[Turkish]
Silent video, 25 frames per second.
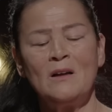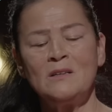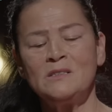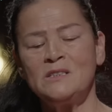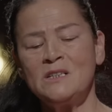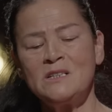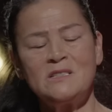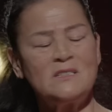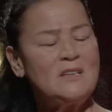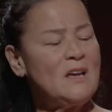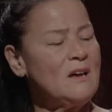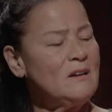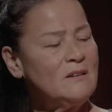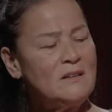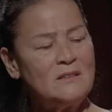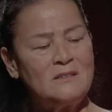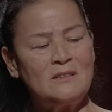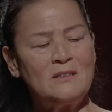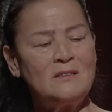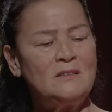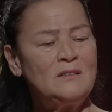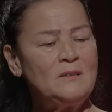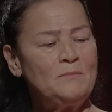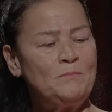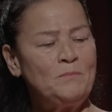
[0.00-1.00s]

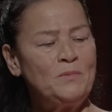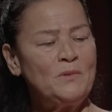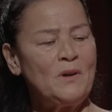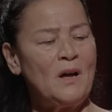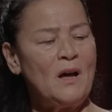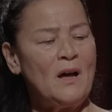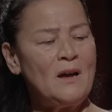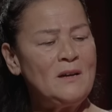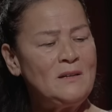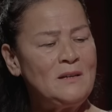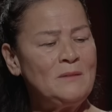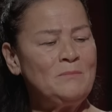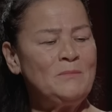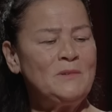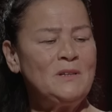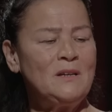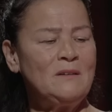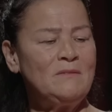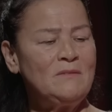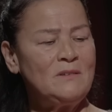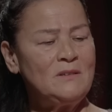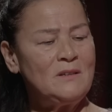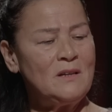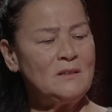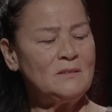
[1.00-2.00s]
Cesaret edip ailemin
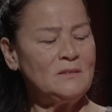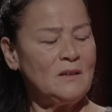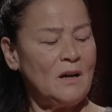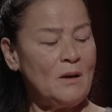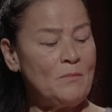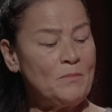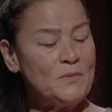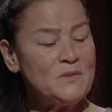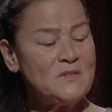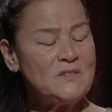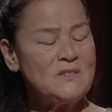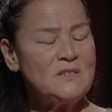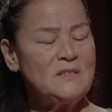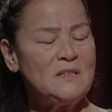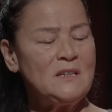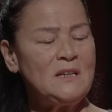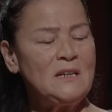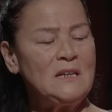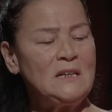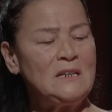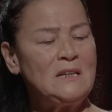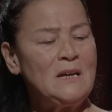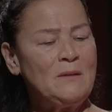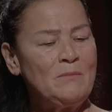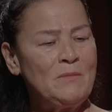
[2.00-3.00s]
evinin kapısında
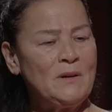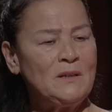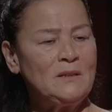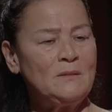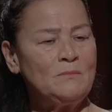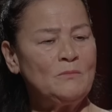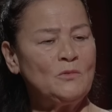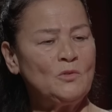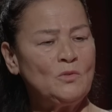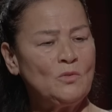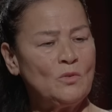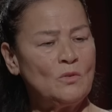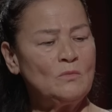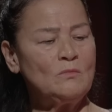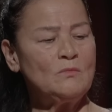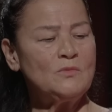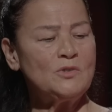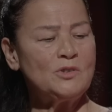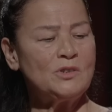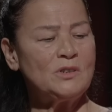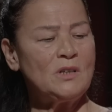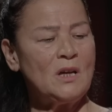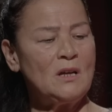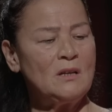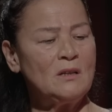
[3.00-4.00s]
inemedim o
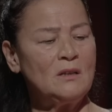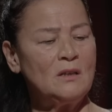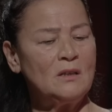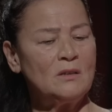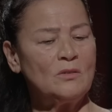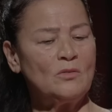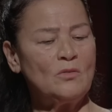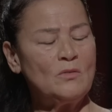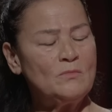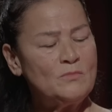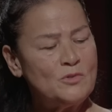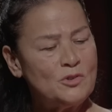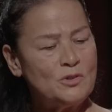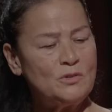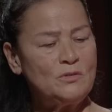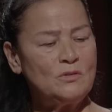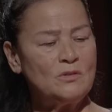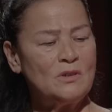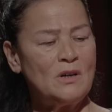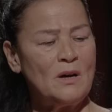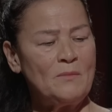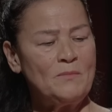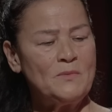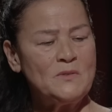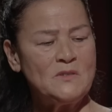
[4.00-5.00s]
dolmuştan. Komşunun
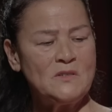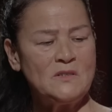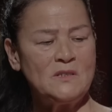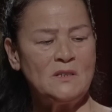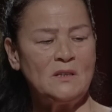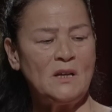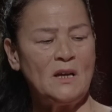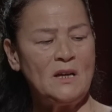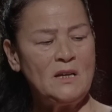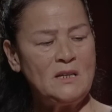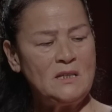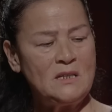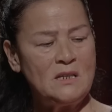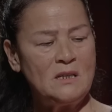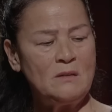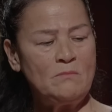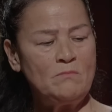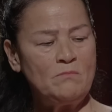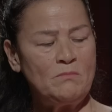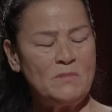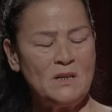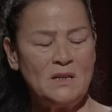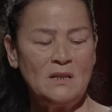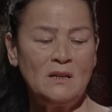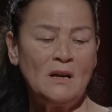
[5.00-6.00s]
kapısında
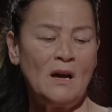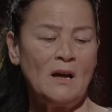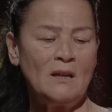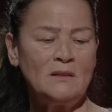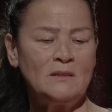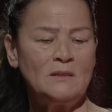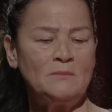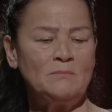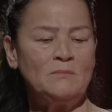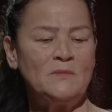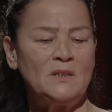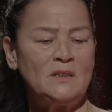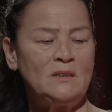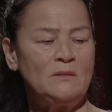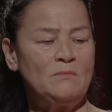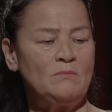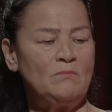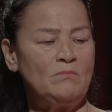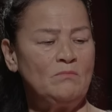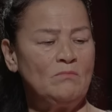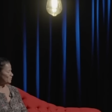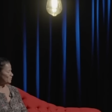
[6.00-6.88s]
indim bilgi alayım dedim.